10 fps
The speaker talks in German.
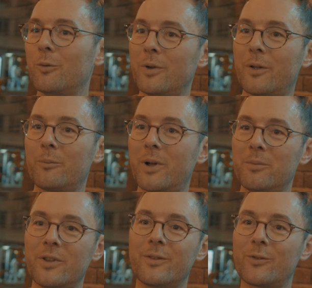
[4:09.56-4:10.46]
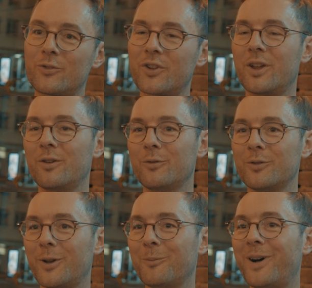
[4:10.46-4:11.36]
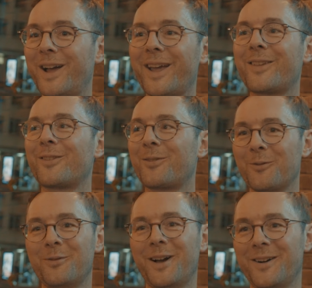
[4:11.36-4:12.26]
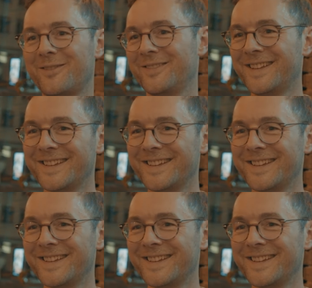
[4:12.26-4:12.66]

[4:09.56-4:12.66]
um da so ein paar Bierchen zu trinken und dann ein paar Äxte zu werfen.